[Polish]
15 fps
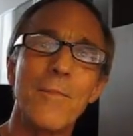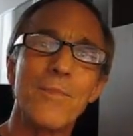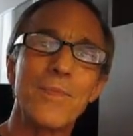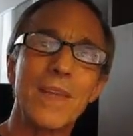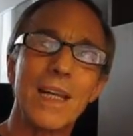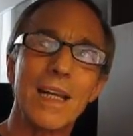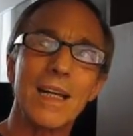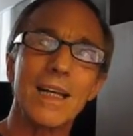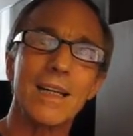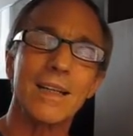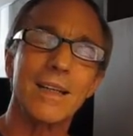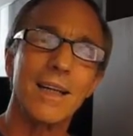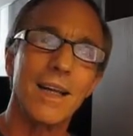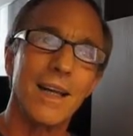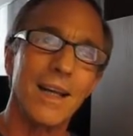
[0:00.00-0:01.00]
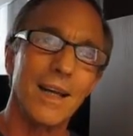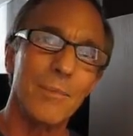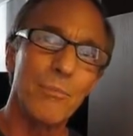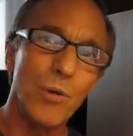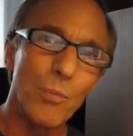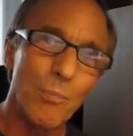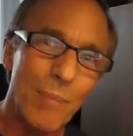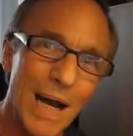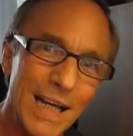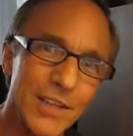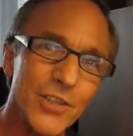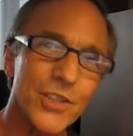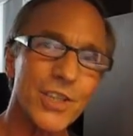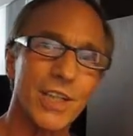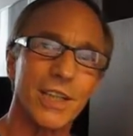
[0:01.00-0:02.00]
Yy,
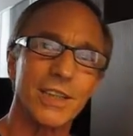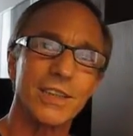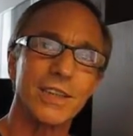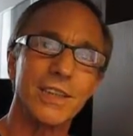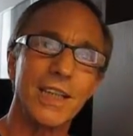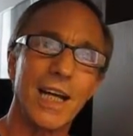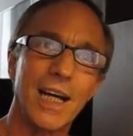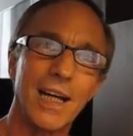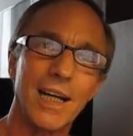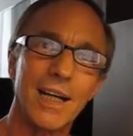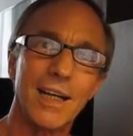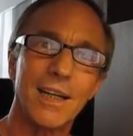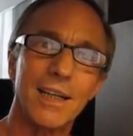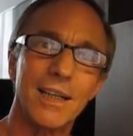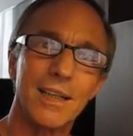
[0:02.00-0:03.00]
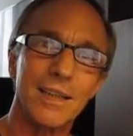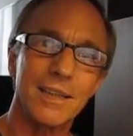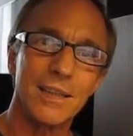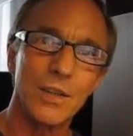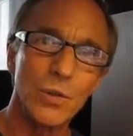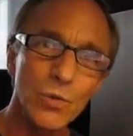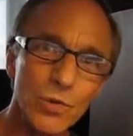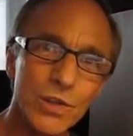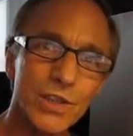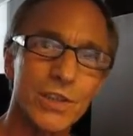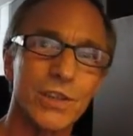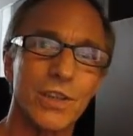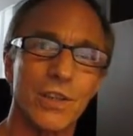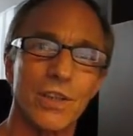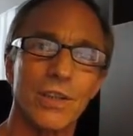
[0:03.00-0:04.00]
popatrzeć na
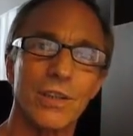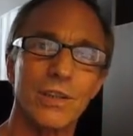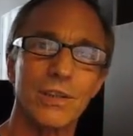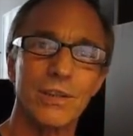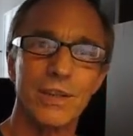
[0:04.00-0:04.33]
lustro,